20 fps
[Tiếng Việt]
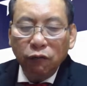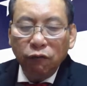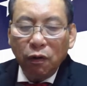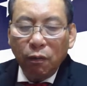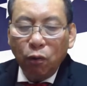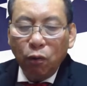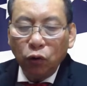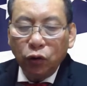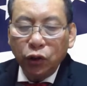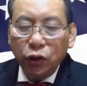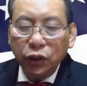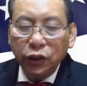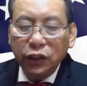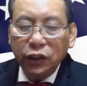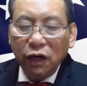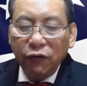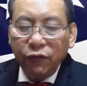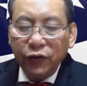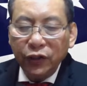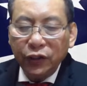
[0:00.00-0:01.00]
và Bộ trưởng
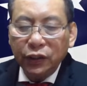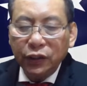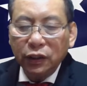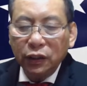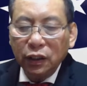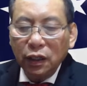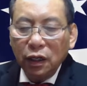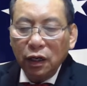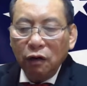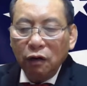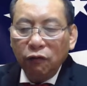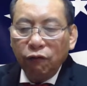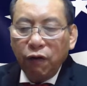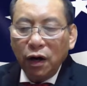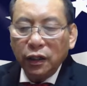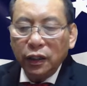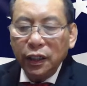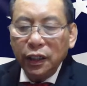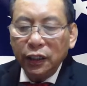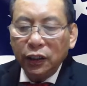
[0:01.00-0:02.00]
Javis
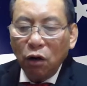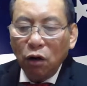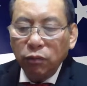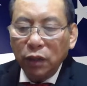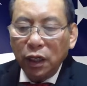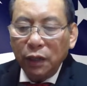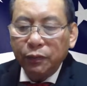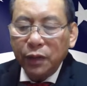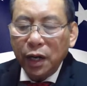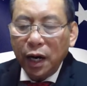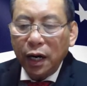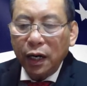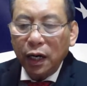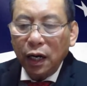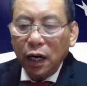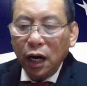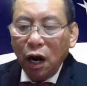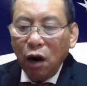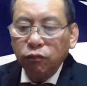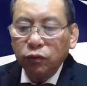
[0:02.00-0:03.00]
phát đi thông điệp rằng
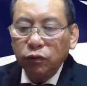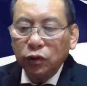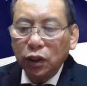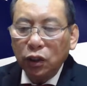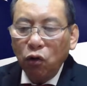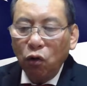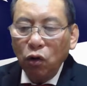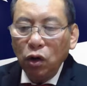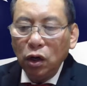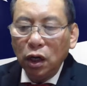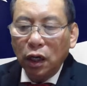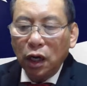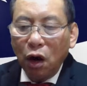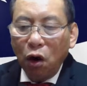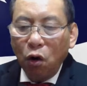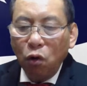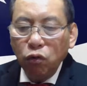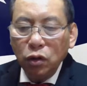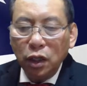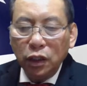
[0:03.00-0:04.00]
ông sẽ nỗ lực
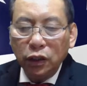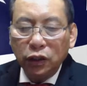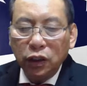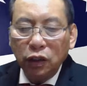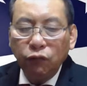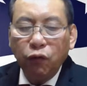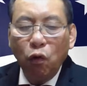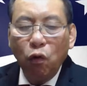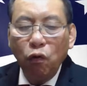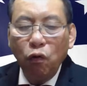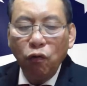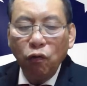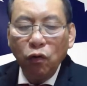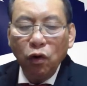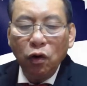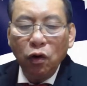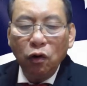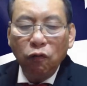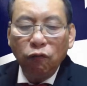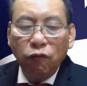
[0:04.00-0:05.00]
ổn định chính phủ
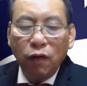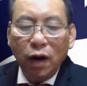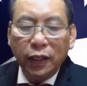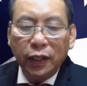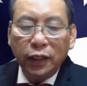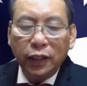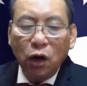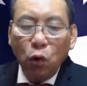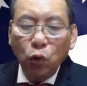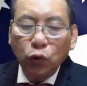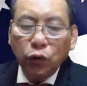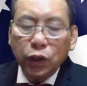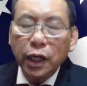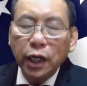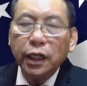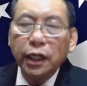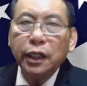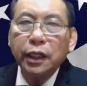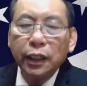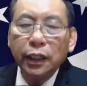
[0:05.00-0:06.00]
và đấu
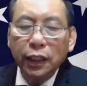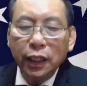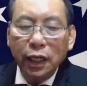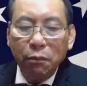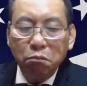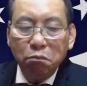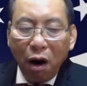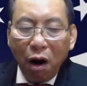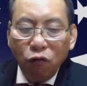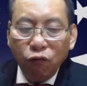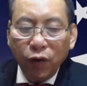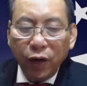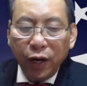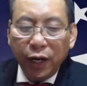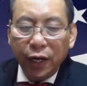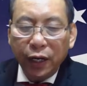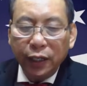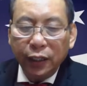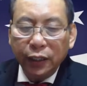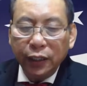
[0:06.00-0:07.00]
tranh để bảo
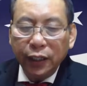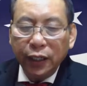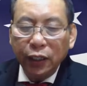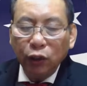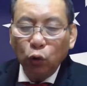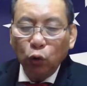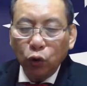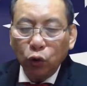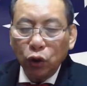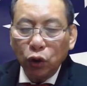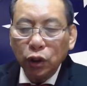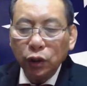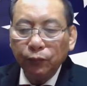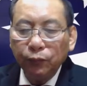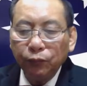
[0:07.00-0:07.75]
vệ ghế thủ tướng.